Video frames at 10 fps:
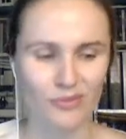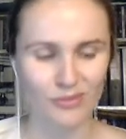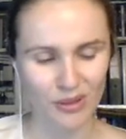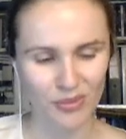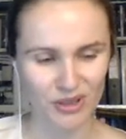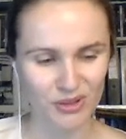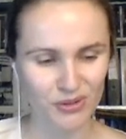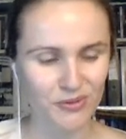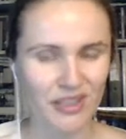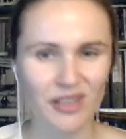Ja Paryż
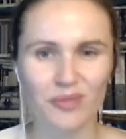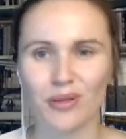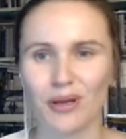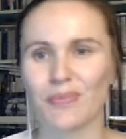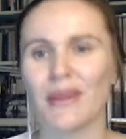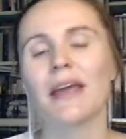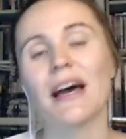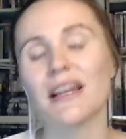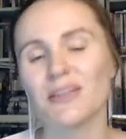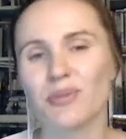uwielbiam,
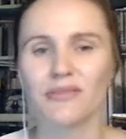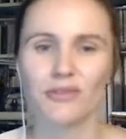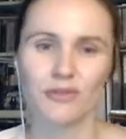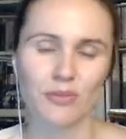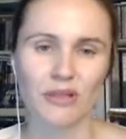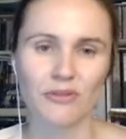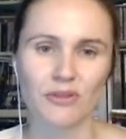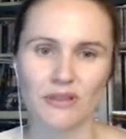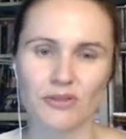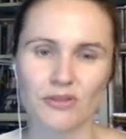ale prawdą,
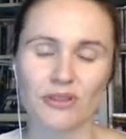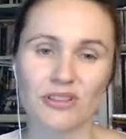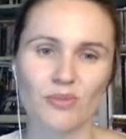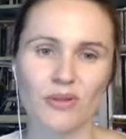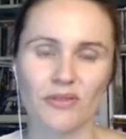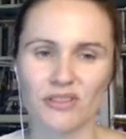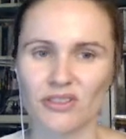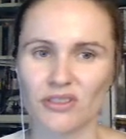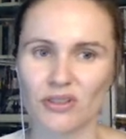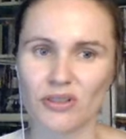prawdą jest to, że trzeba
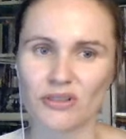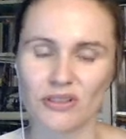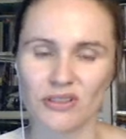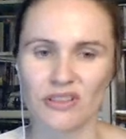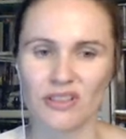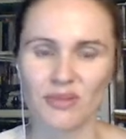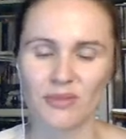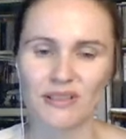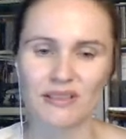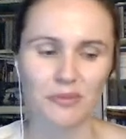właśnie też odkryć takie
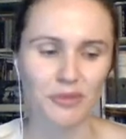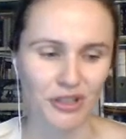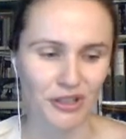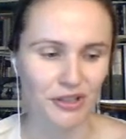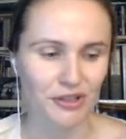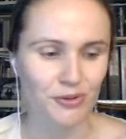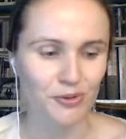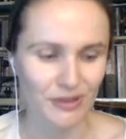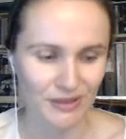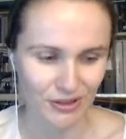miejsca mniej
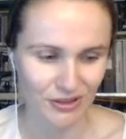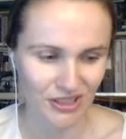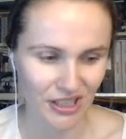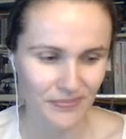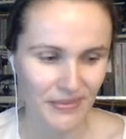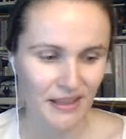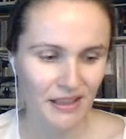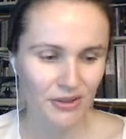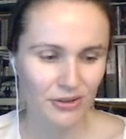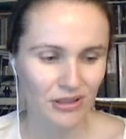turystyczne.
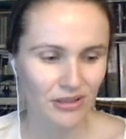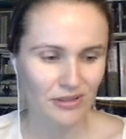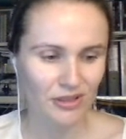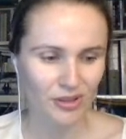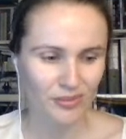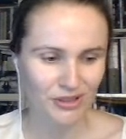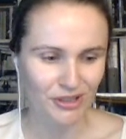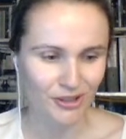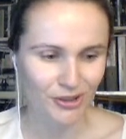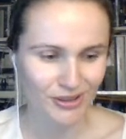No i Ewelina, masz
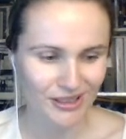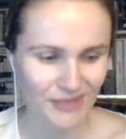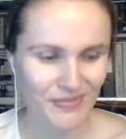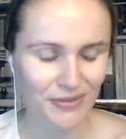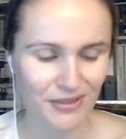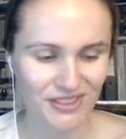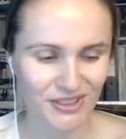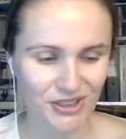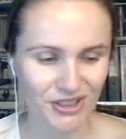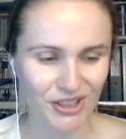nagrodę.
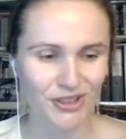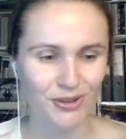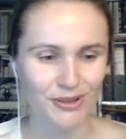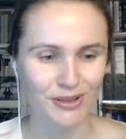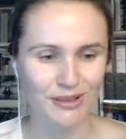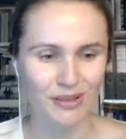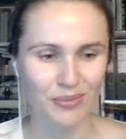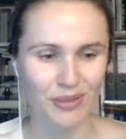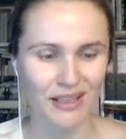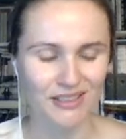Faktycznie to, co jest na
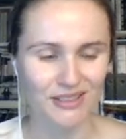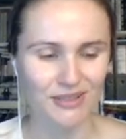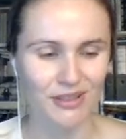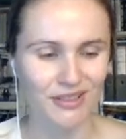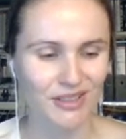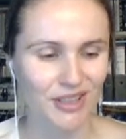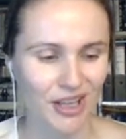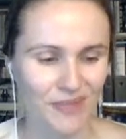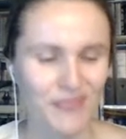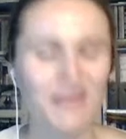plakacie z
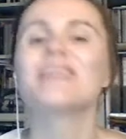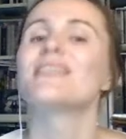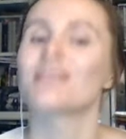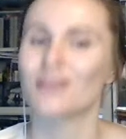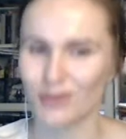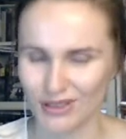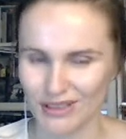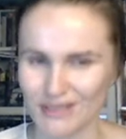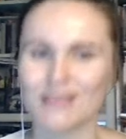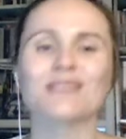Frantika, to
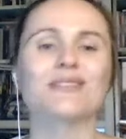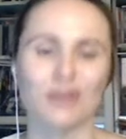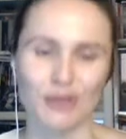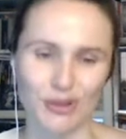jest,